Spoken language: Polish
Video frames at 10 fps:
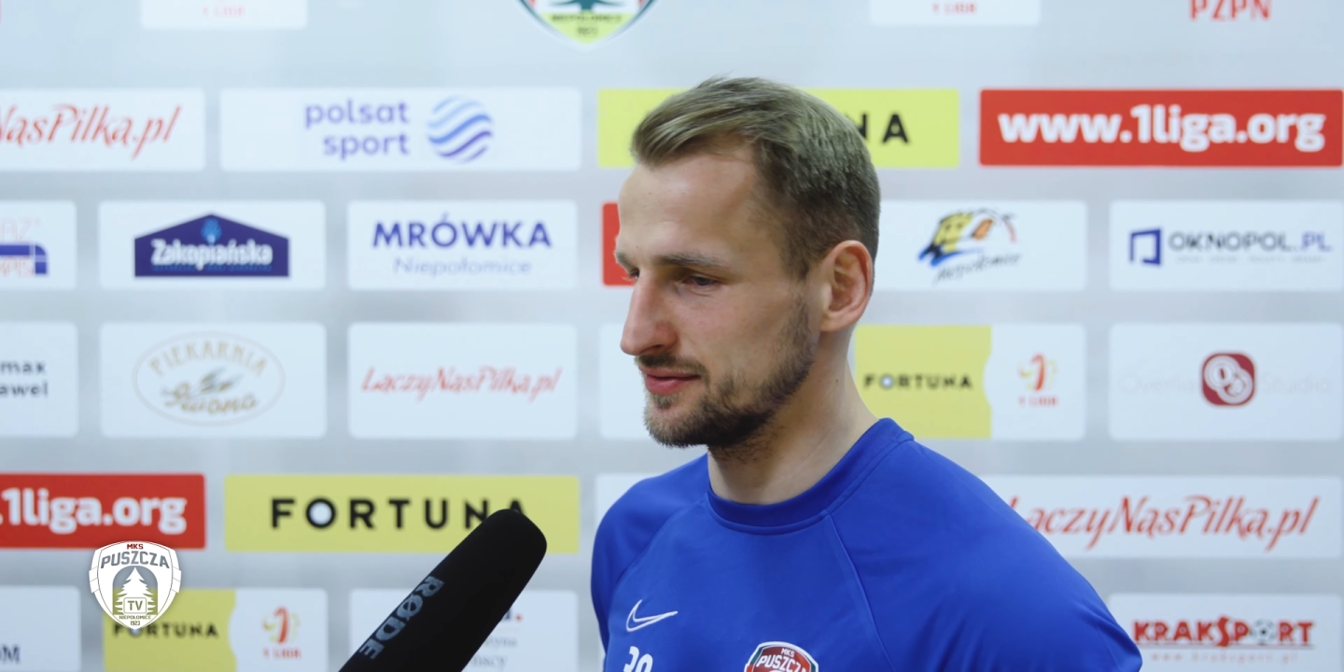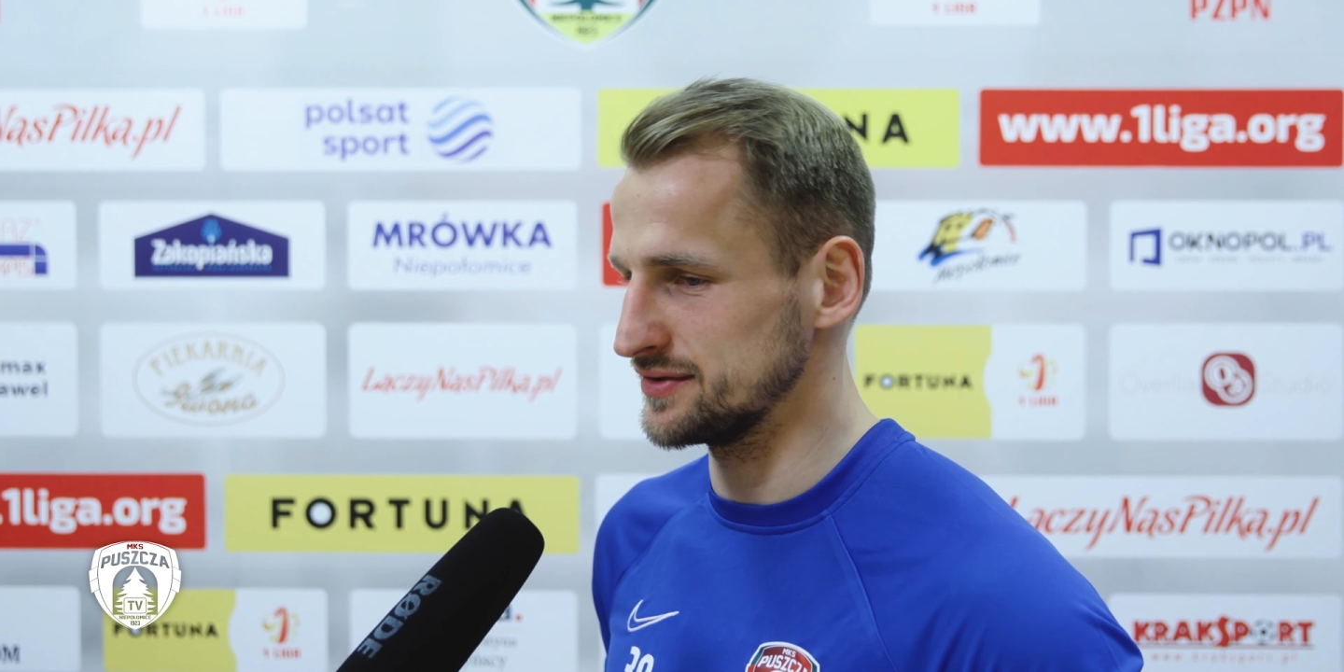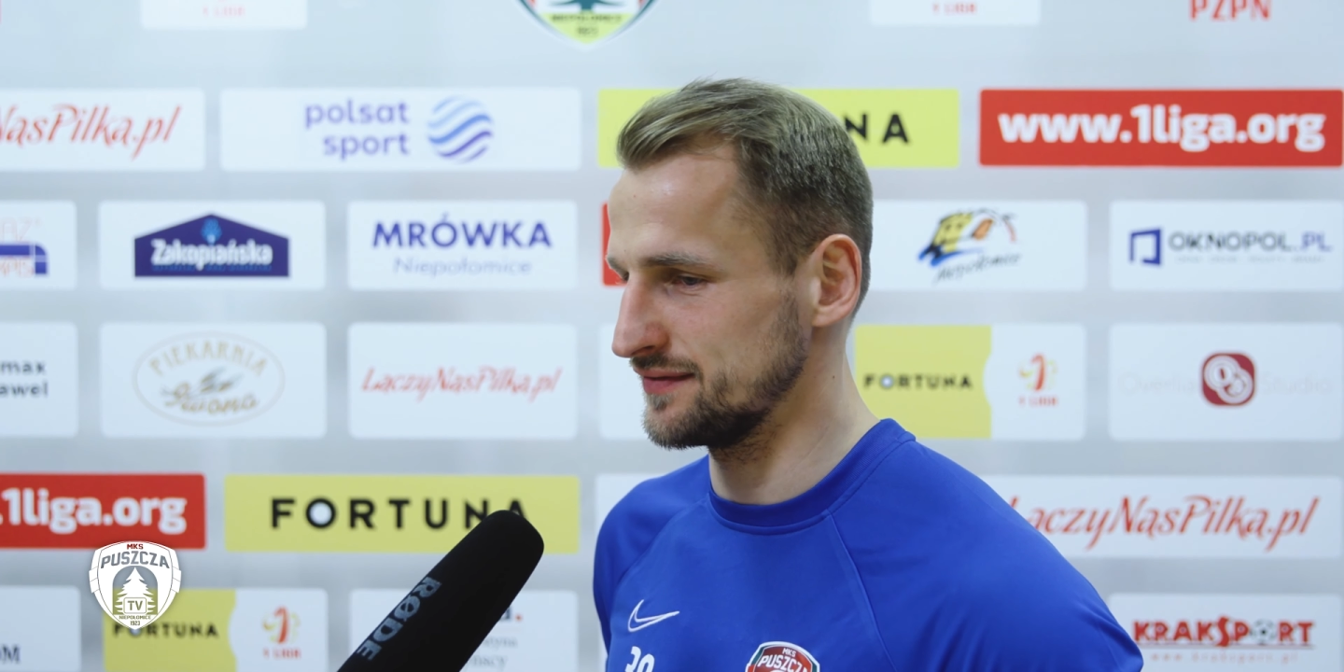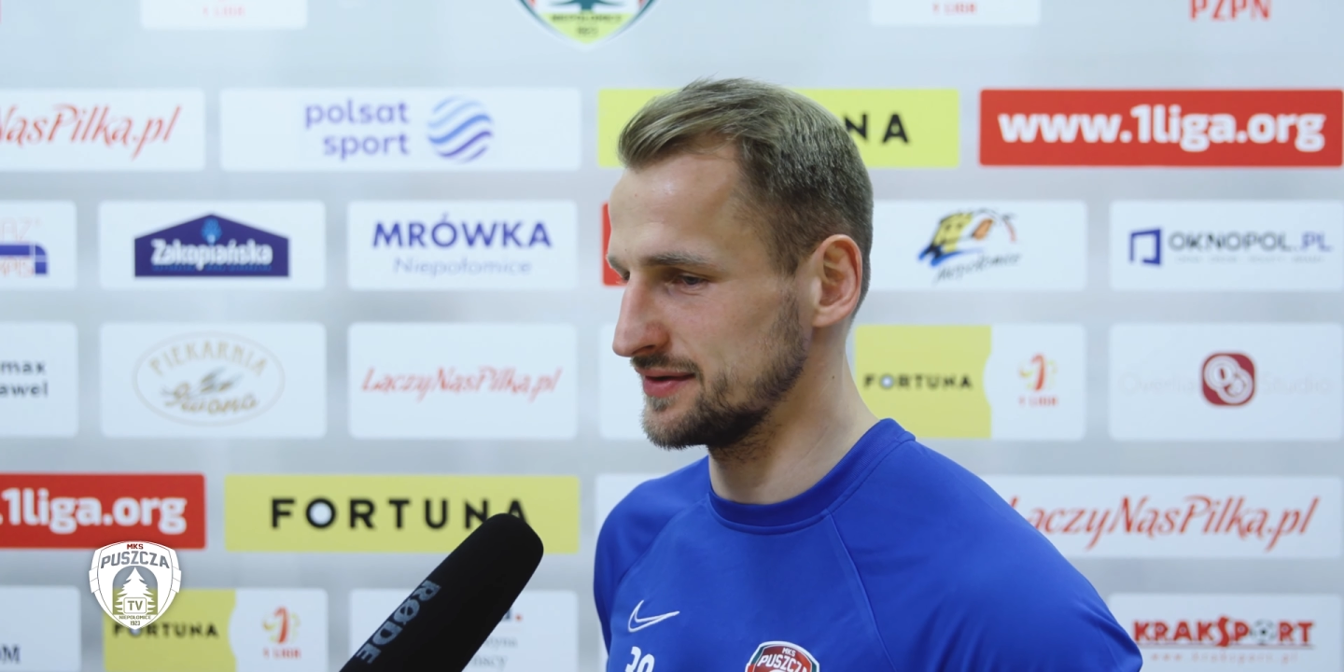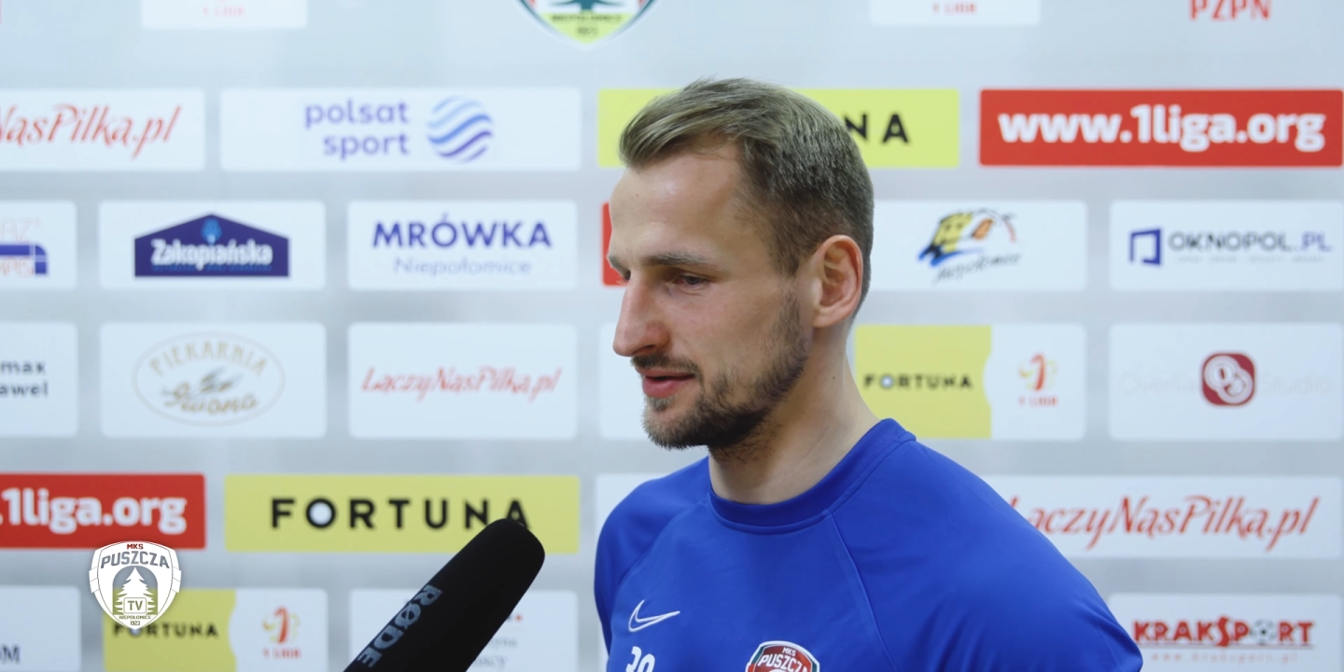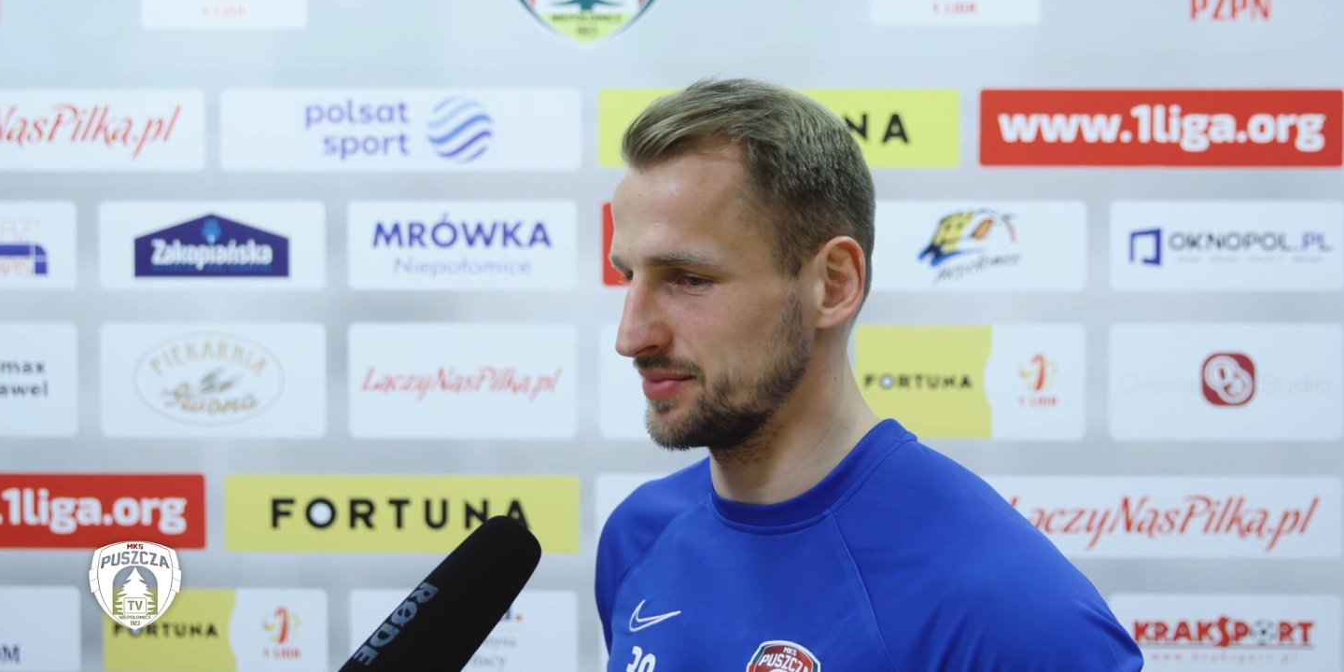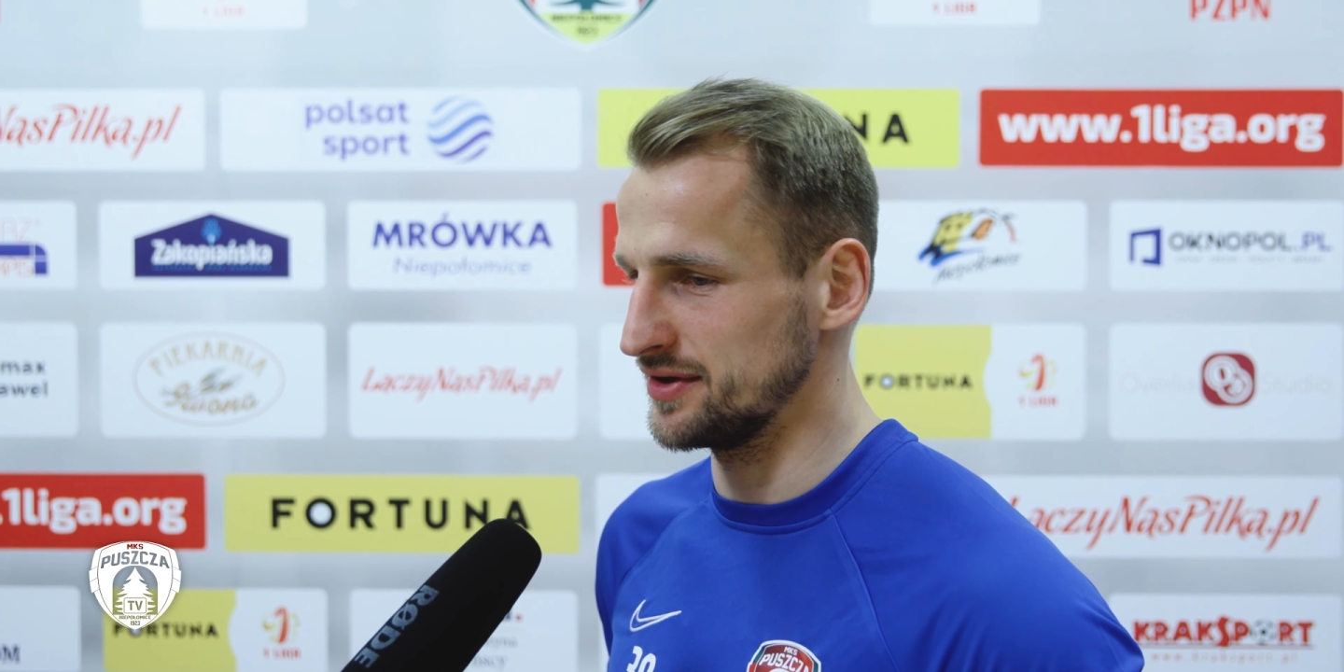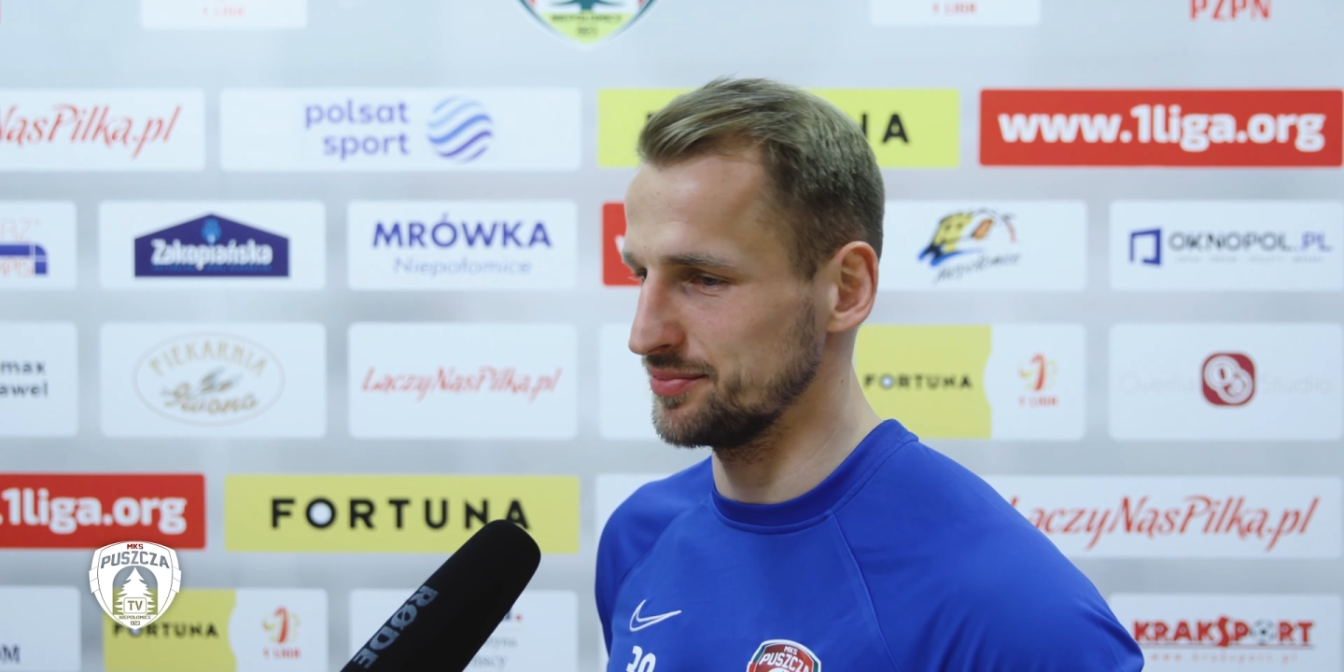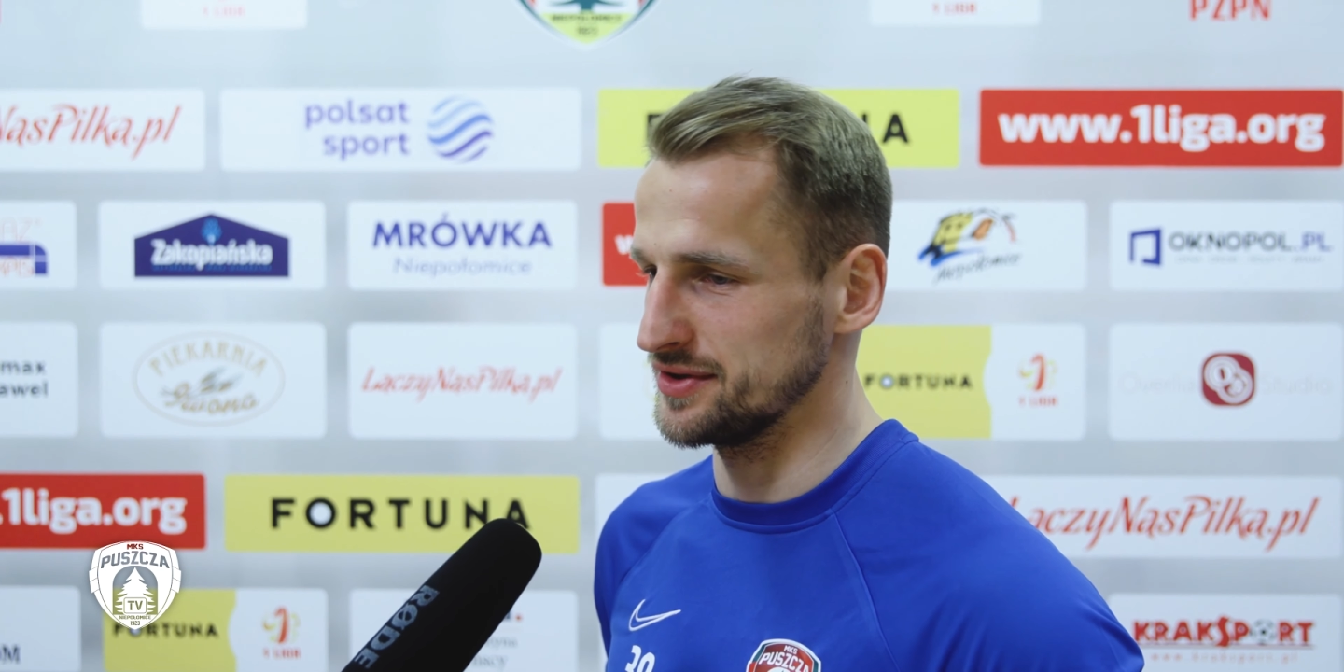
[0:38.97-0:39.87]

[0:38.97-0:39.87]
którzy wystąpili